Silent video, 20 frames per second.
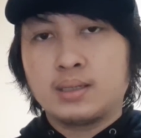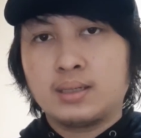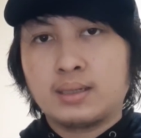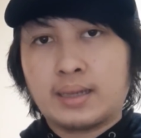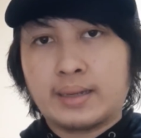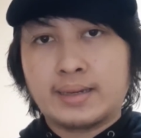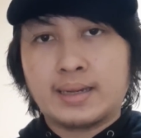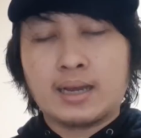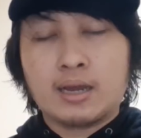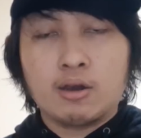
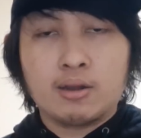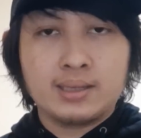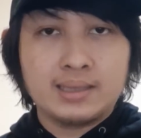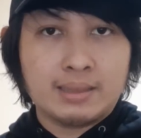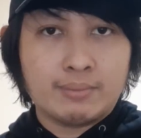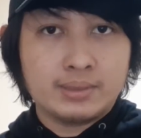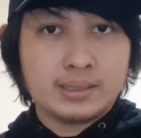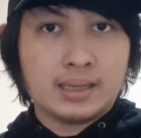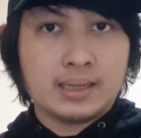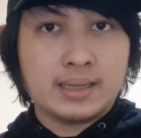karena kalau
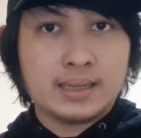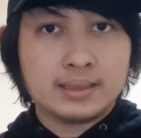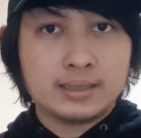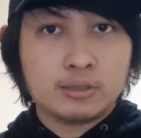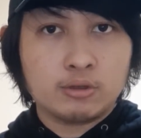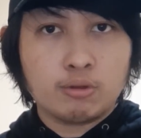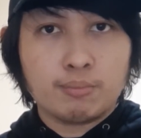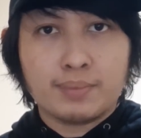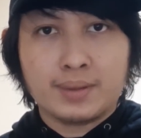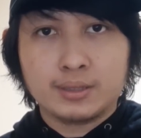kita bisa
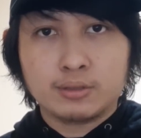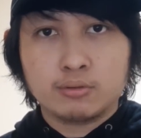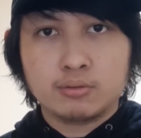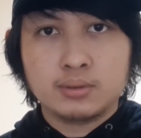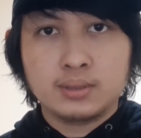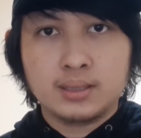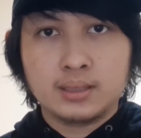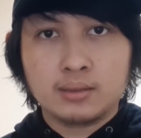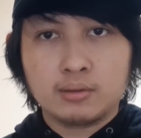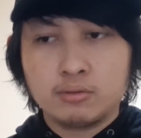lihat itu
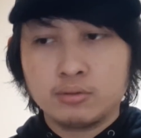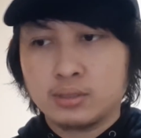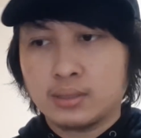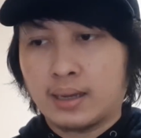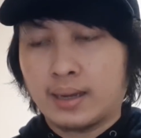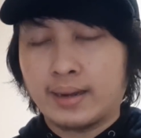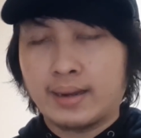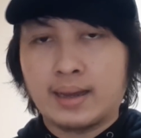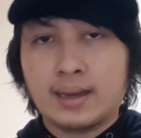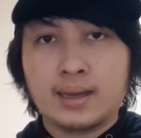patungnya itu
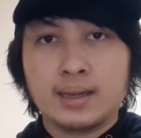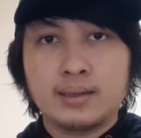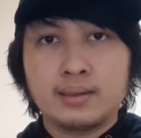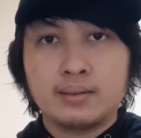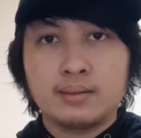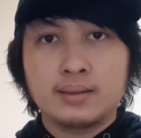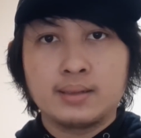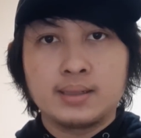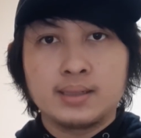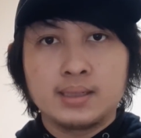
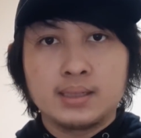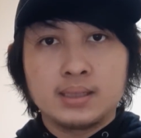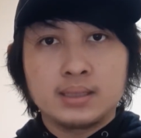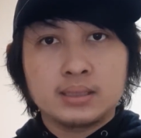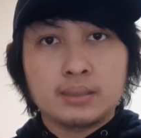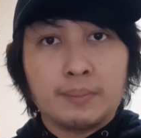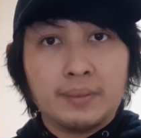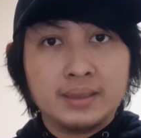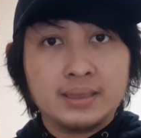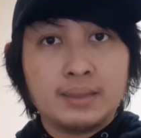seakan-akan
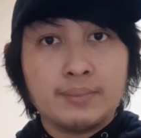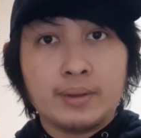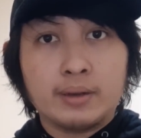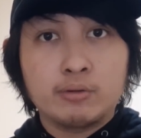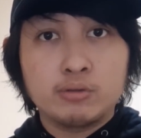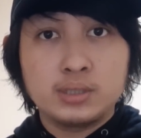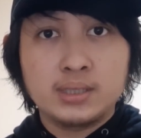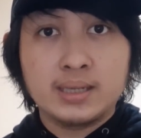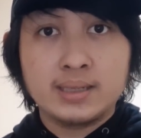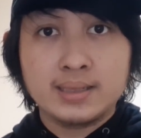seperti
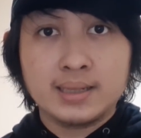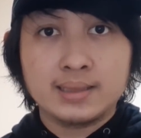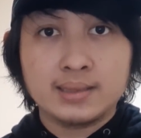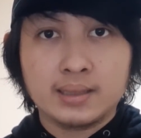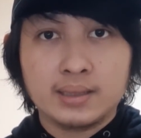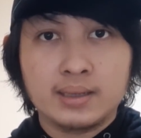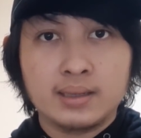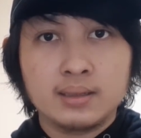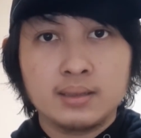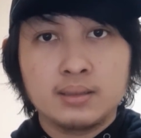manusia
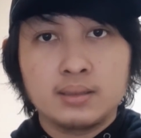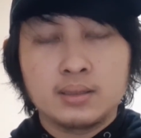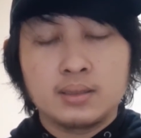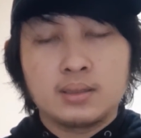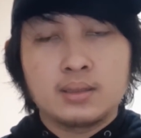nyata ya.